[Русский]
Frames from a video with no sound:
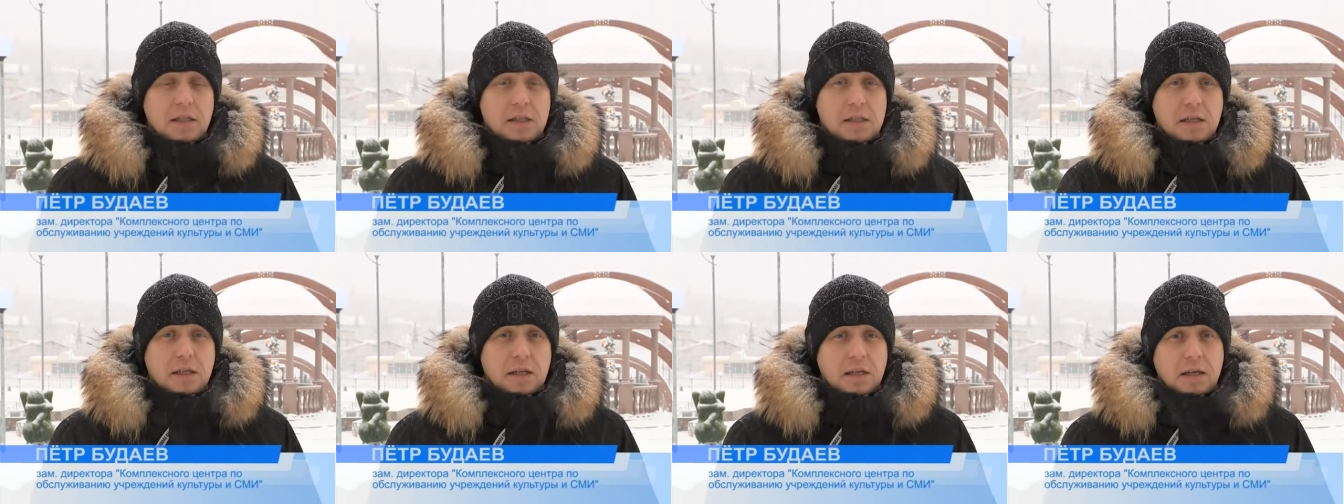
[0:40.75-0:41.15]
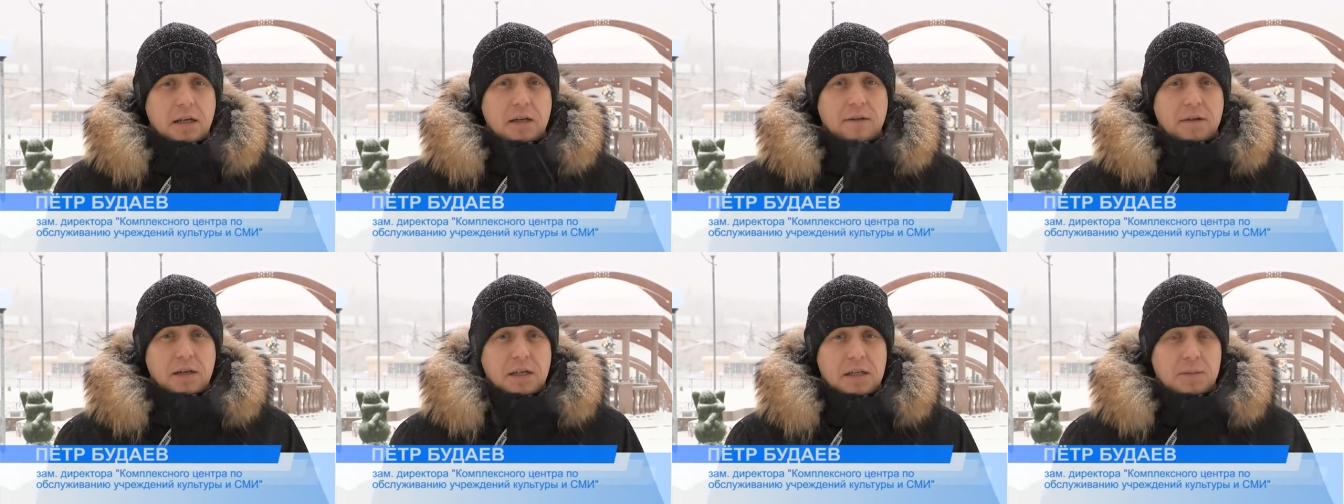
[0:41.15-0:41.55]
детская
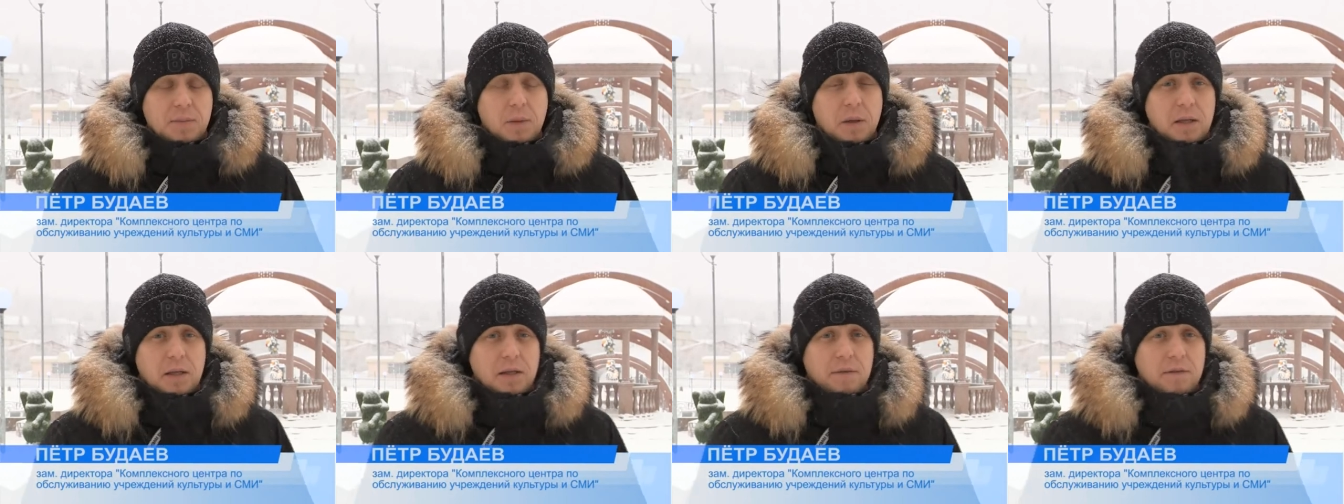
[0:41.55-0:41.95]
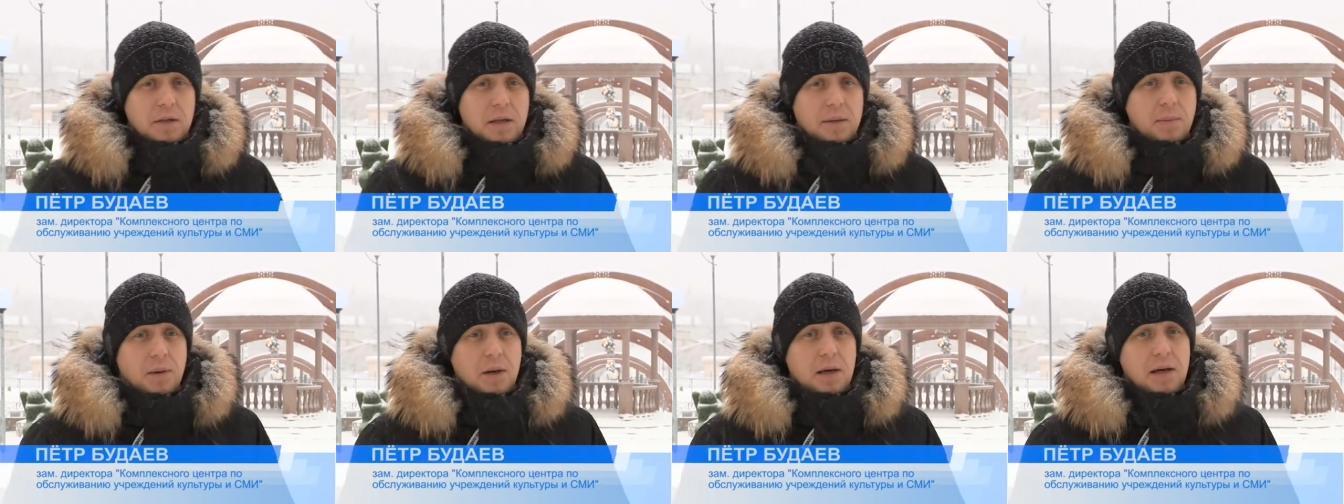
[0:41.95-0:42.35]
игровая
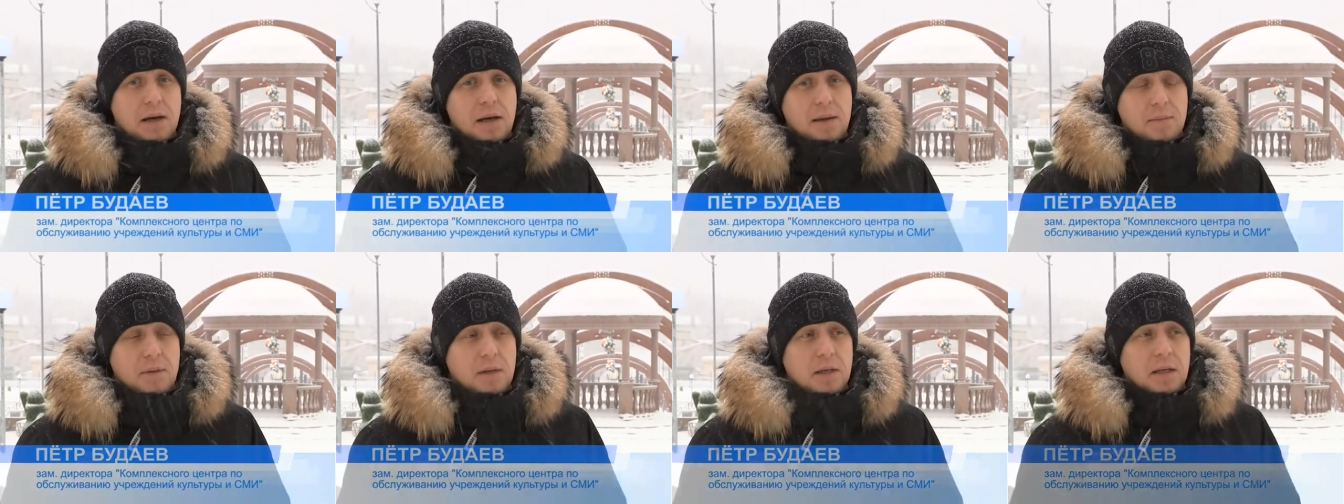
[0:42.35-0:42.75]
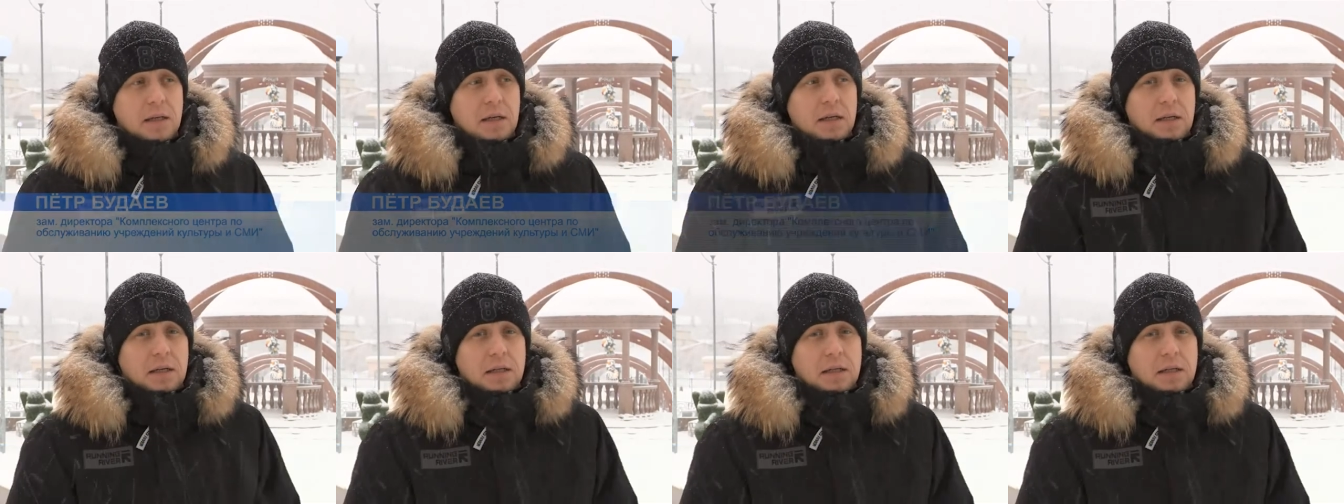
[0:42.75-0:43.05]
спортивная программа